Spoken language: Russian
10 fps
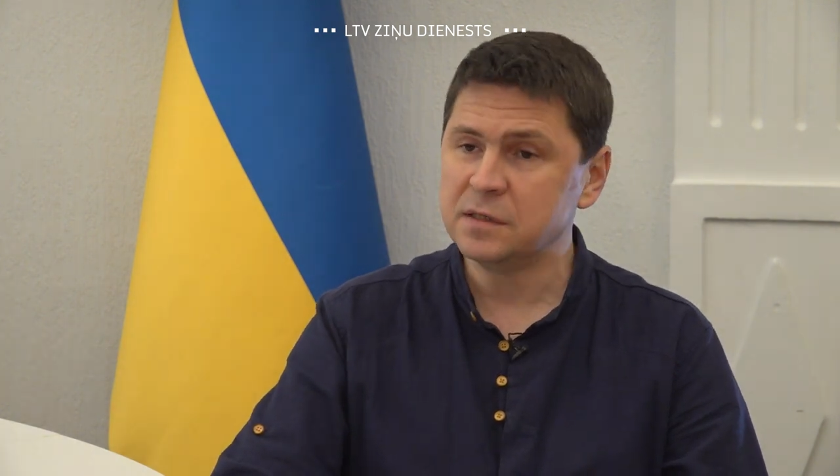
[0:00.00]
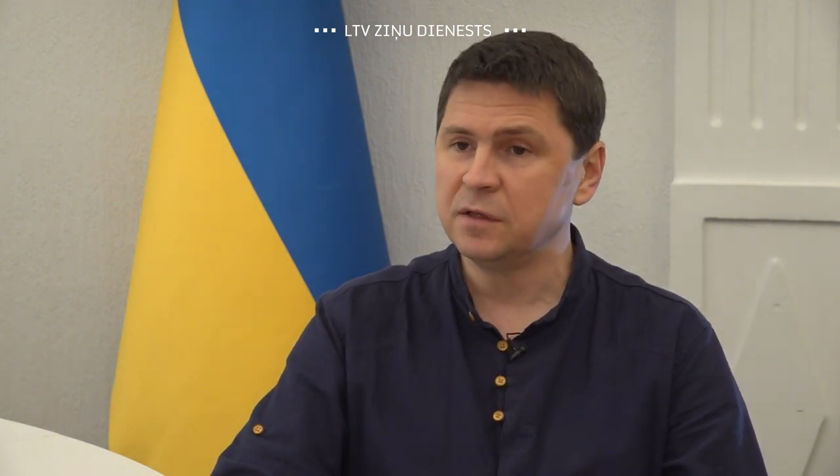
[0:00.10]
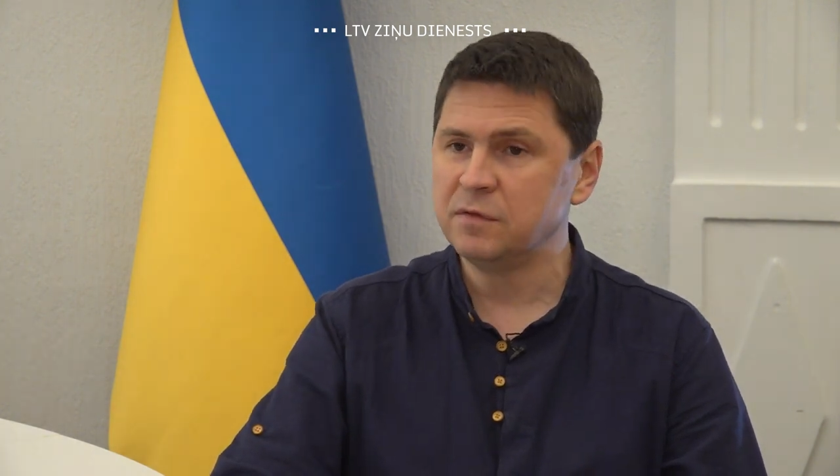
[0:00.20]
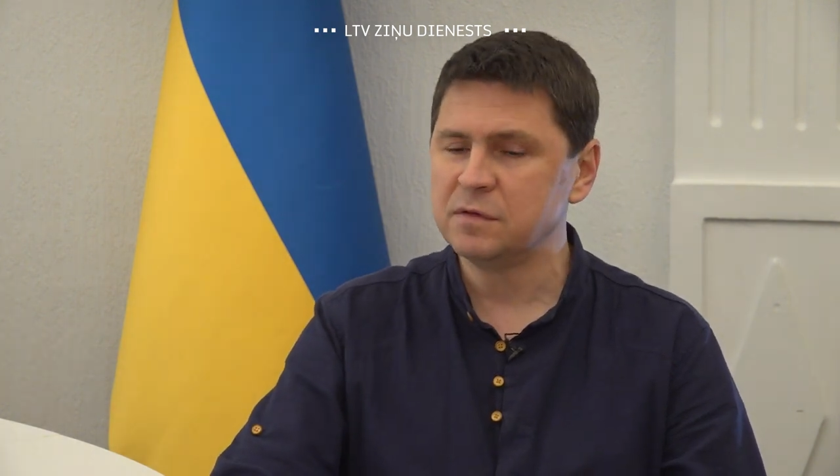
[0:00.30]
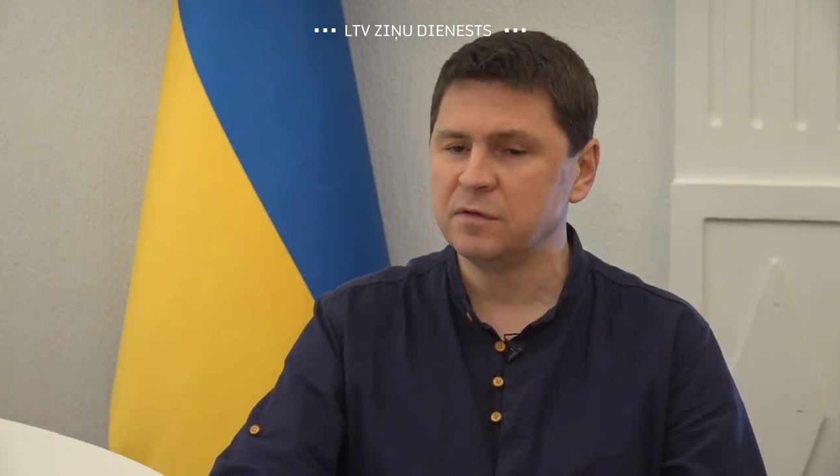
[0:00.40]

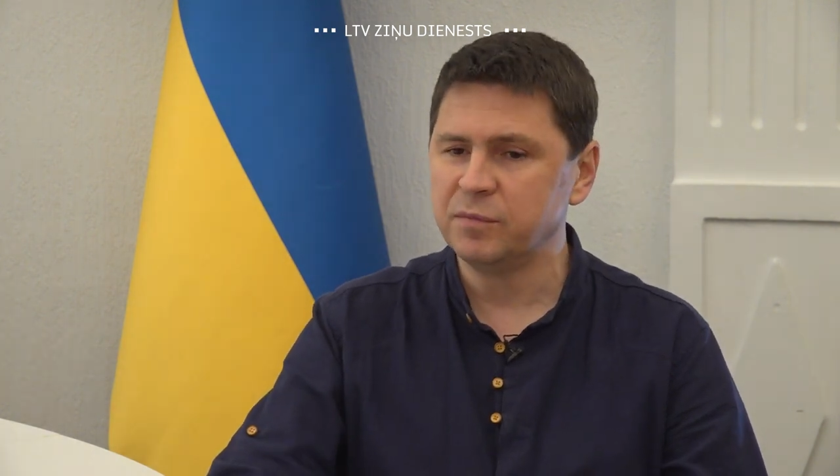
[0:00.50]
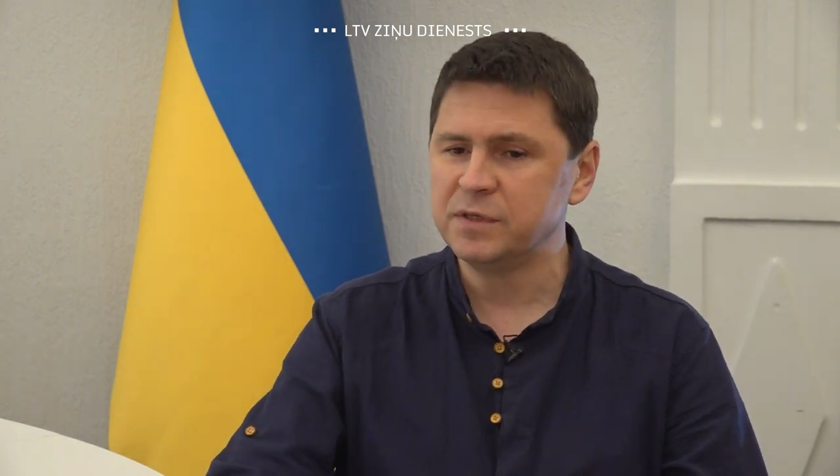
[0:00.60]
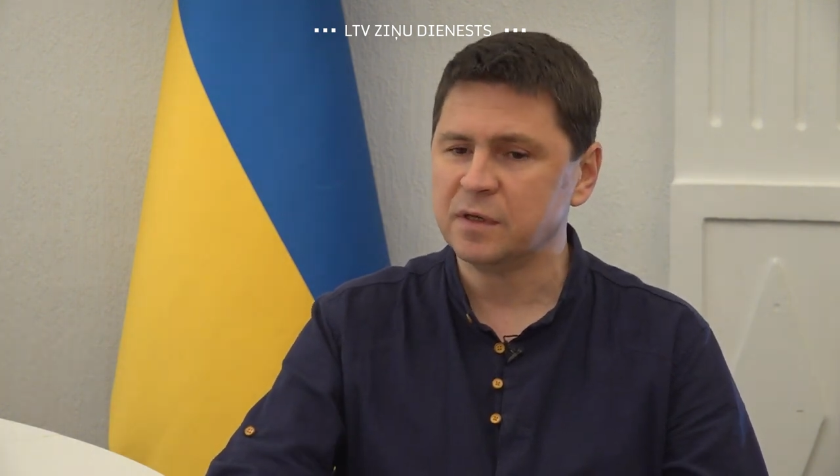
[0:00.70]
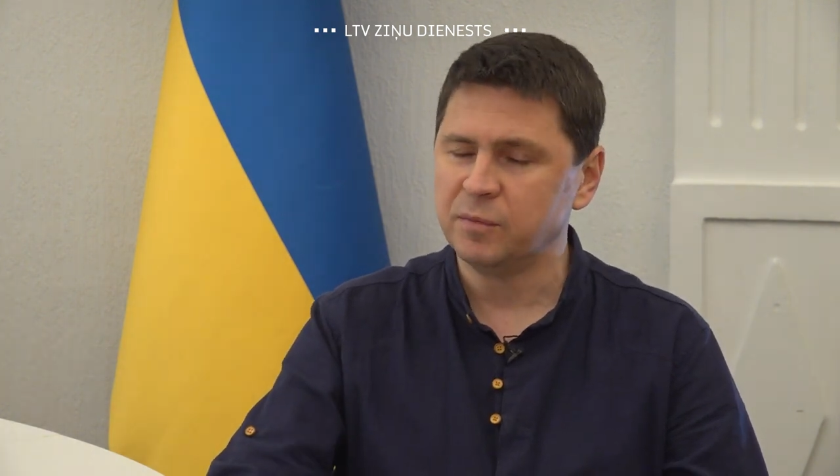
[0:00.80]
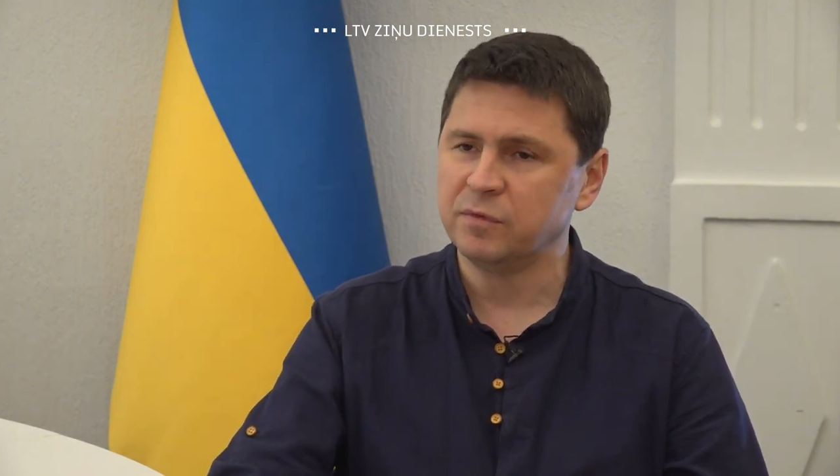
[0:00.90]
соответственно,
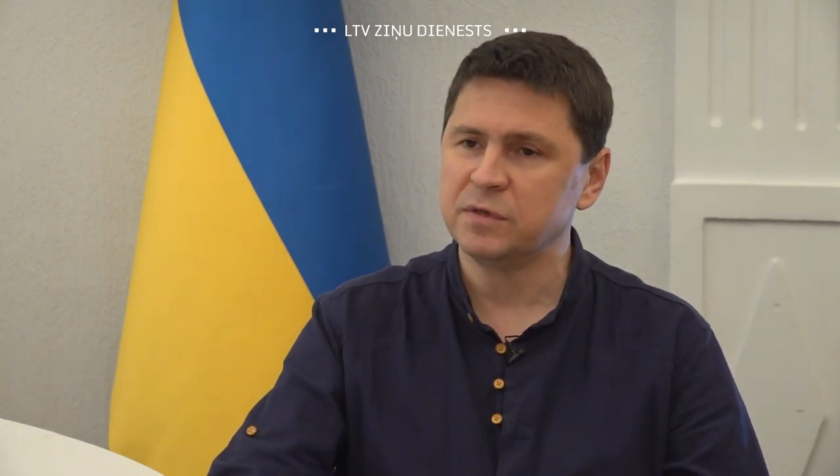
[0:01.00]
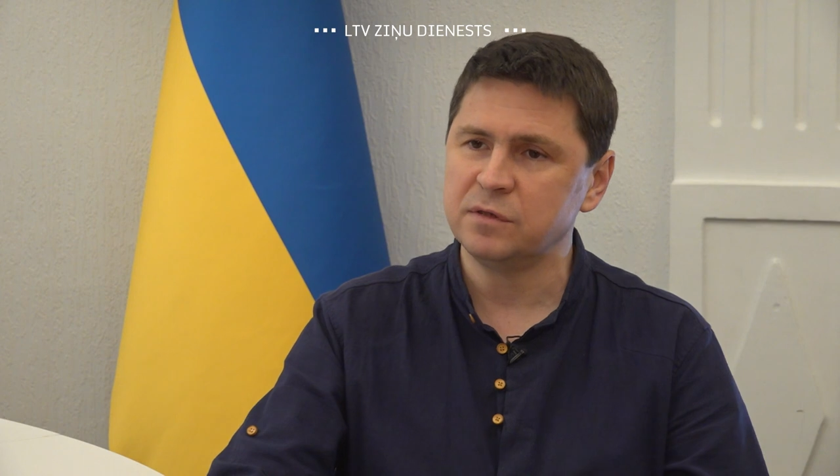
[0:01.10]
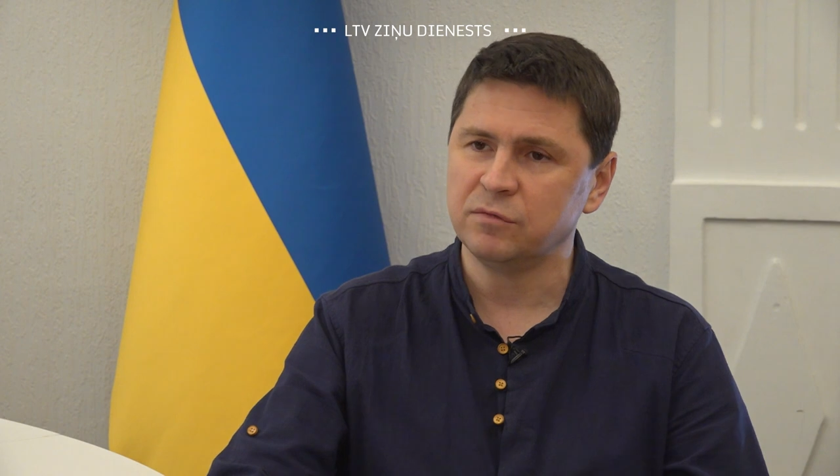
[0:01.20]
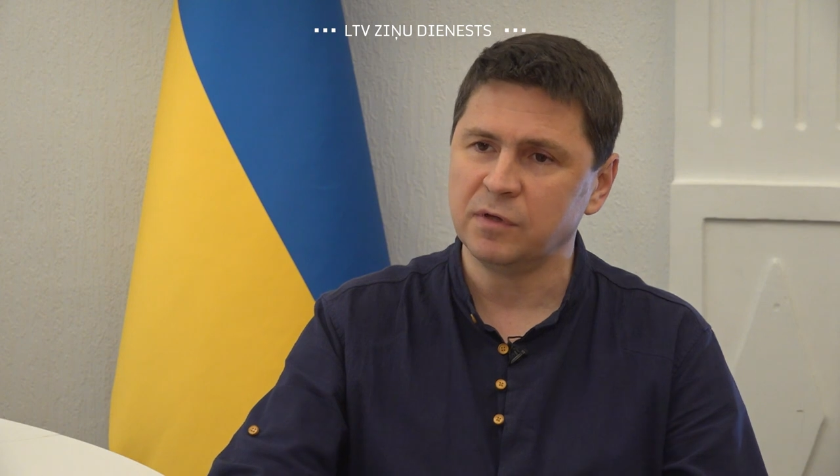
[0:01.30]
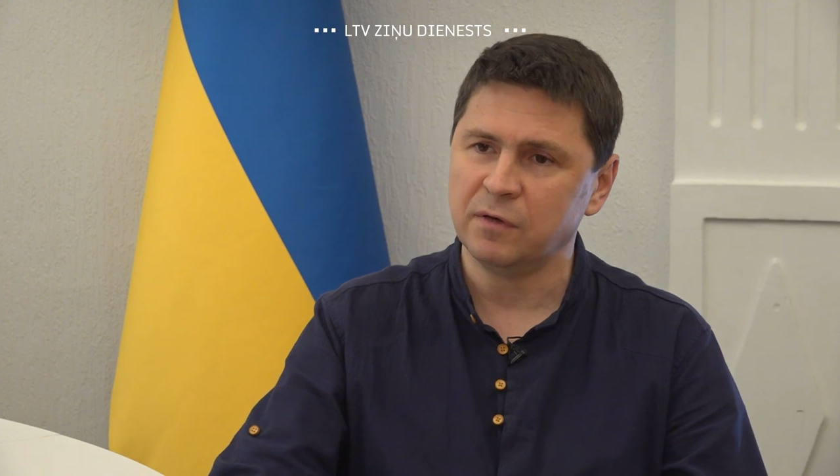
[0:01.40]
быстро
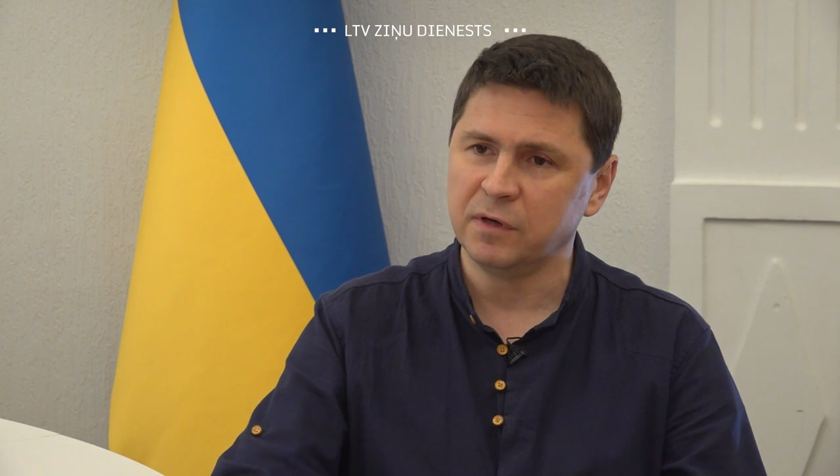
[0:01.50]
привозить туда